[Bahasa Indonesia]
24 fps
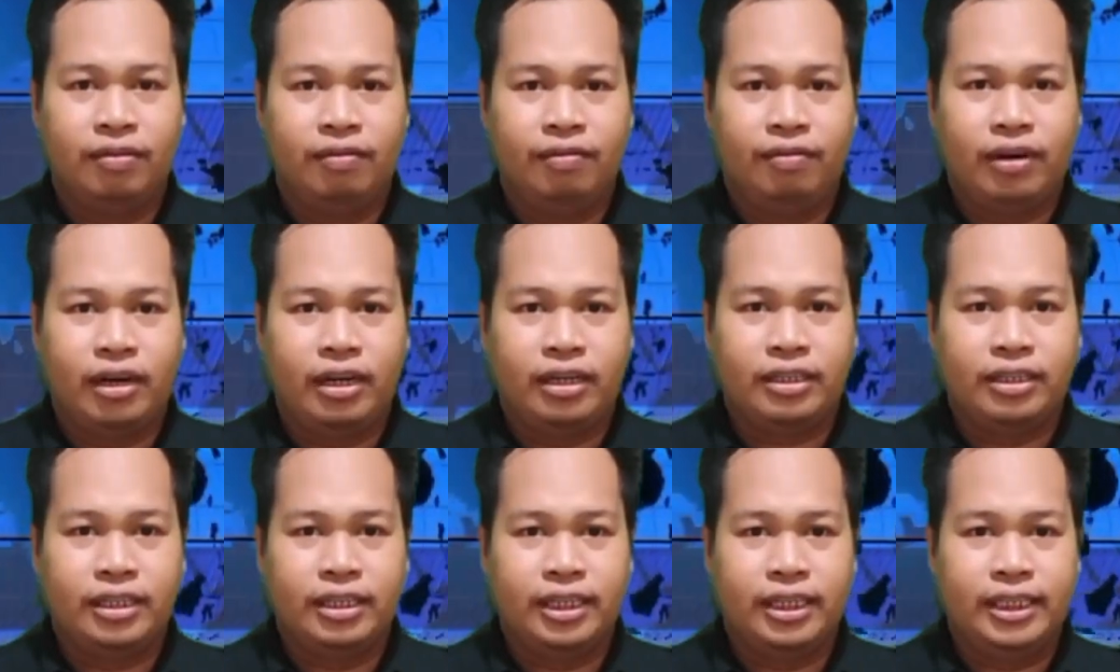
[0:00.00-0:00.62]

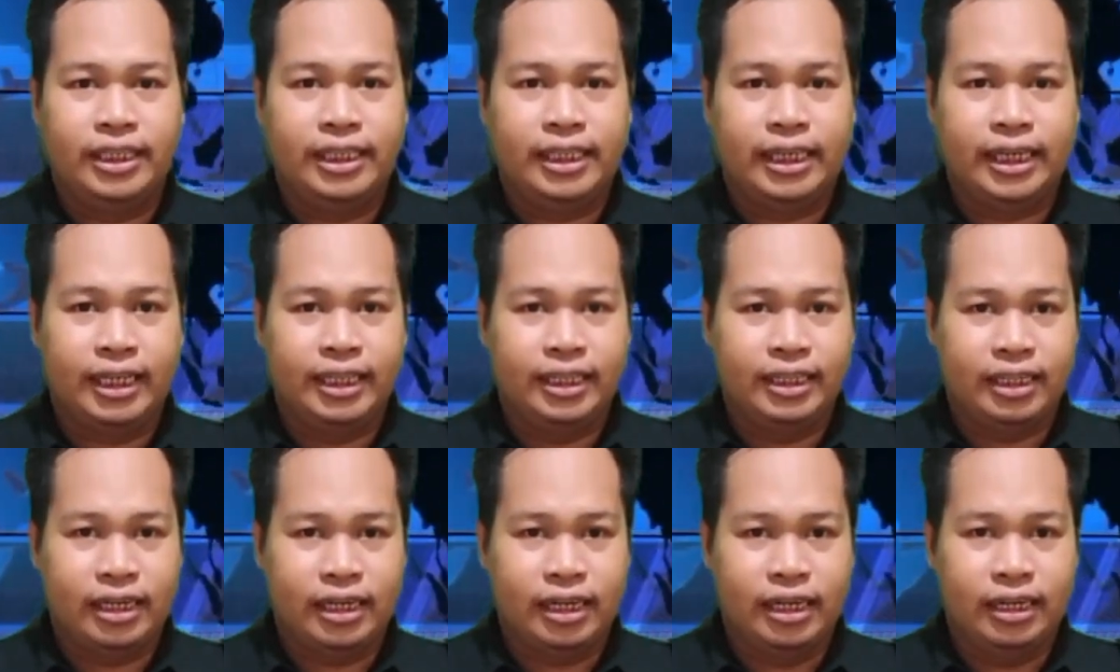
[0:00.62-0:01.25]
fraksi
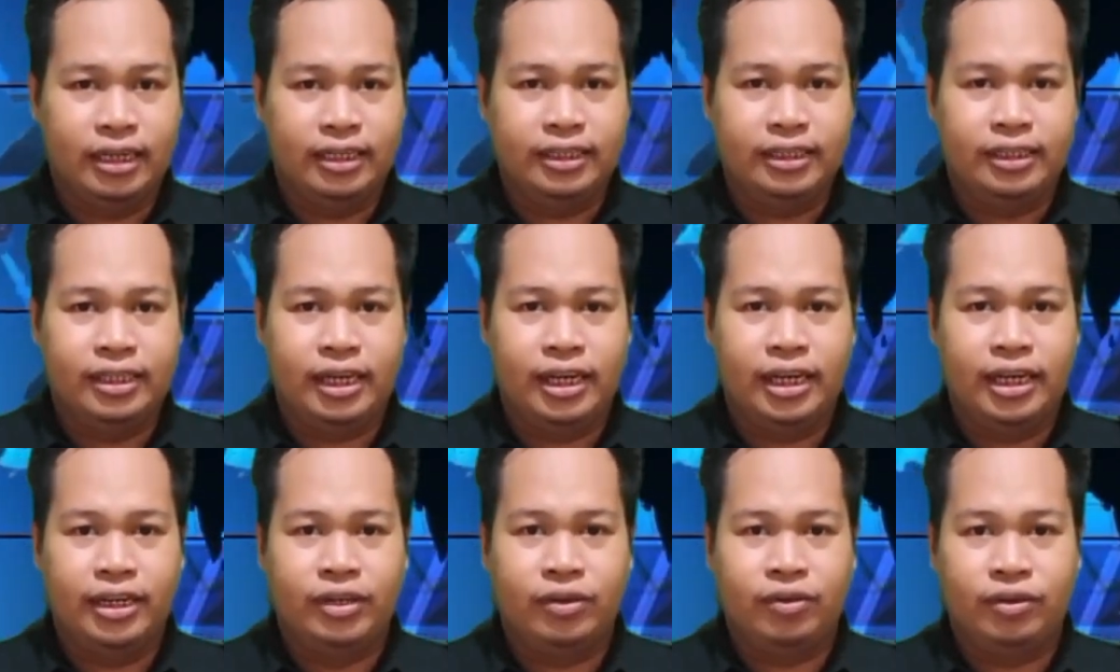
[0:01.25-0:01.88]
Gerindra
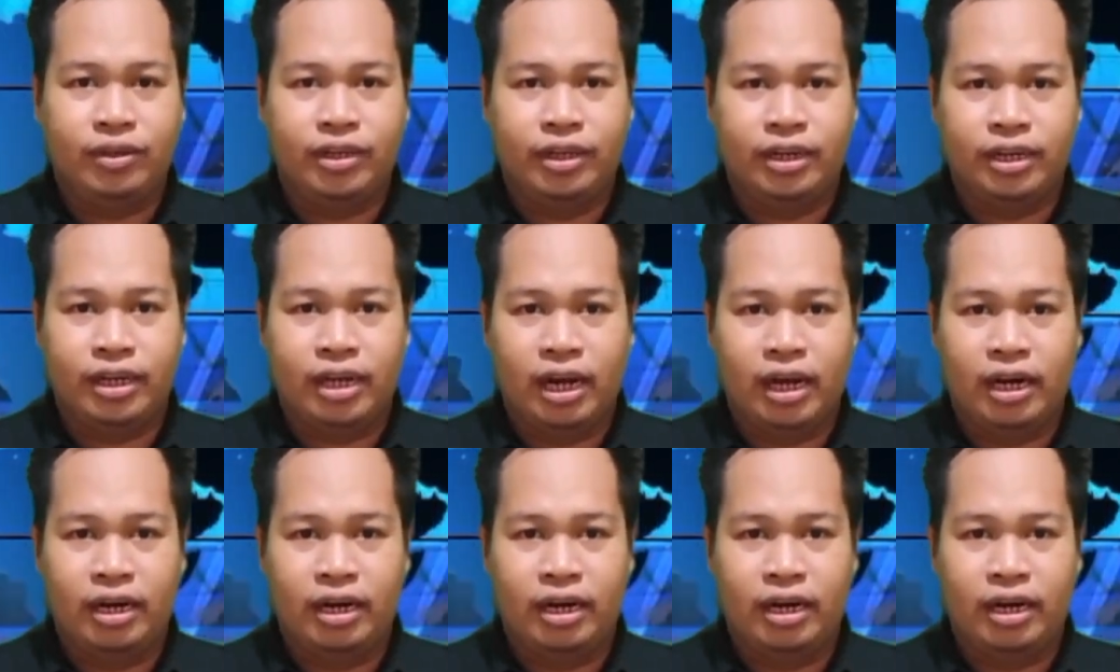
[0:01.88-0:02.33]
Jai Jainuddin